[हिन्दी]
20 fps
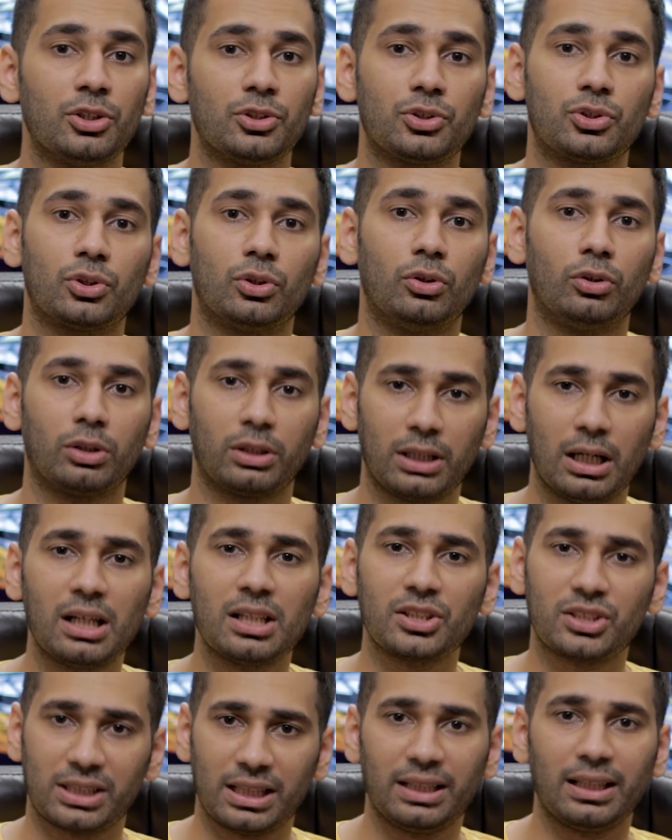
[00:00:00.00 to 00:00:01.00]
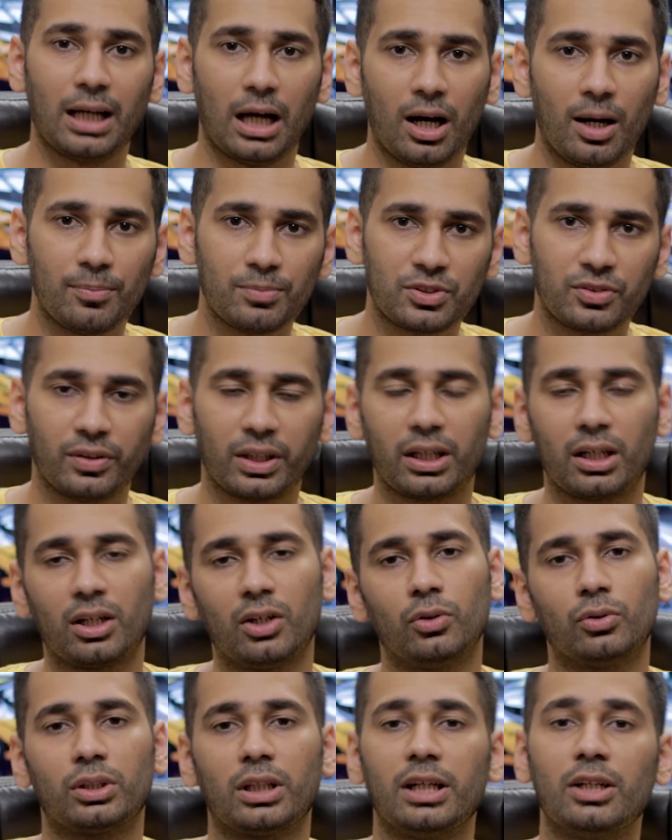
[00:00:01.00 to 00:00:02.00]
जो गन्स एंड आर्म्स वगैरह
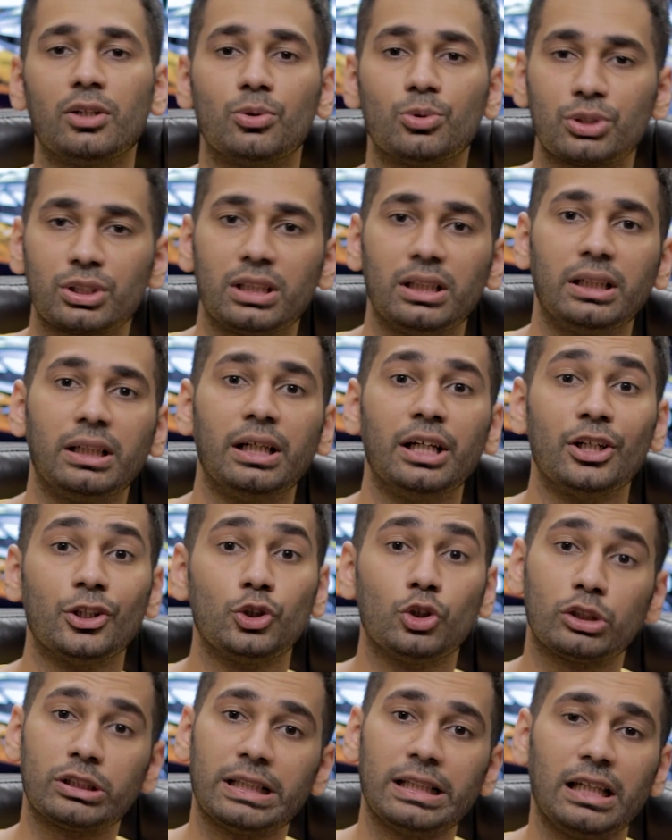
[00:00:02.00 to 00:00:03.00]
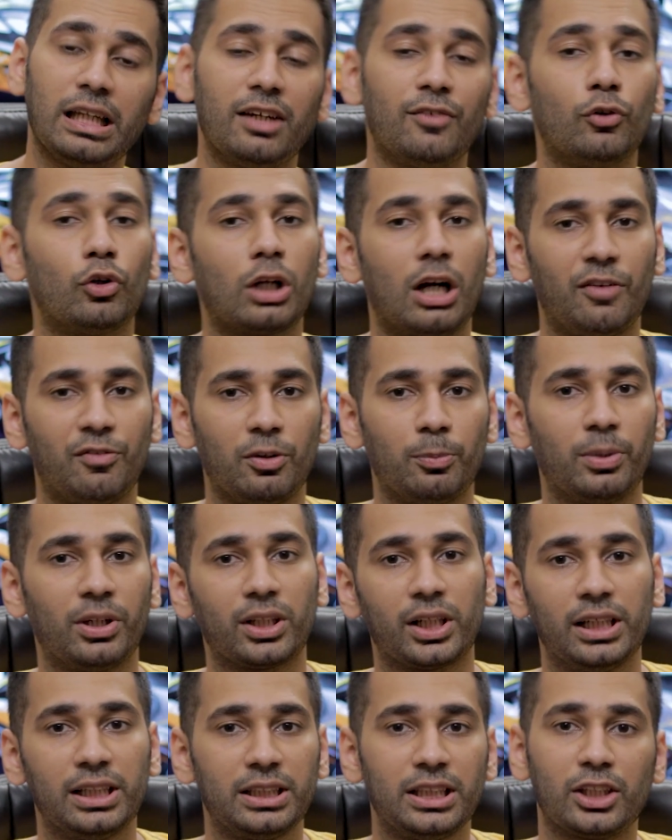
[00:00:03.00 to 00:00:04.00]
होता है उसकी जो सेल है वो काफ़ी बढ़
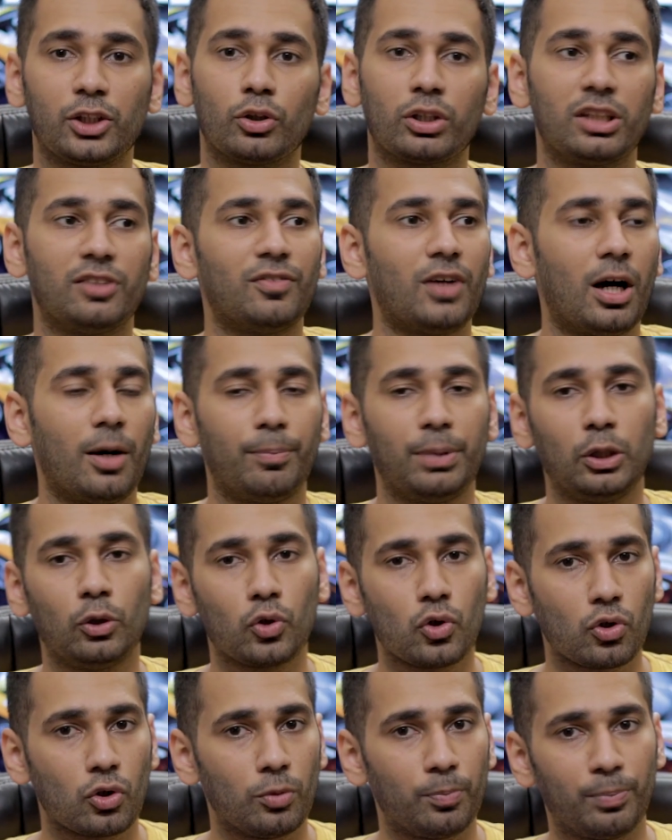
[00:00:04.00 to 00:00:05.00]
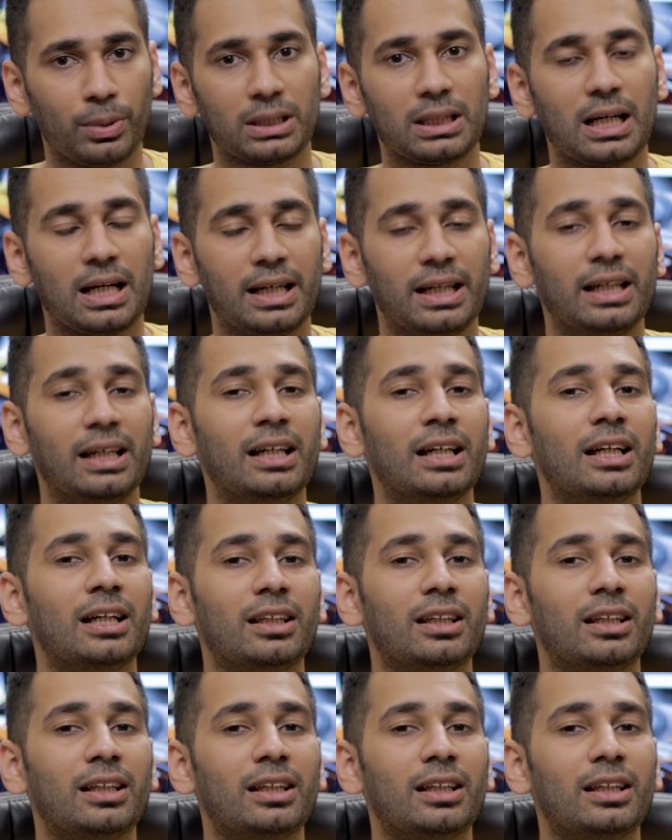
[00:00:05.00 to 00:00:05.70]
गई थी क्योंकि वहाँ पे लोगों को पता है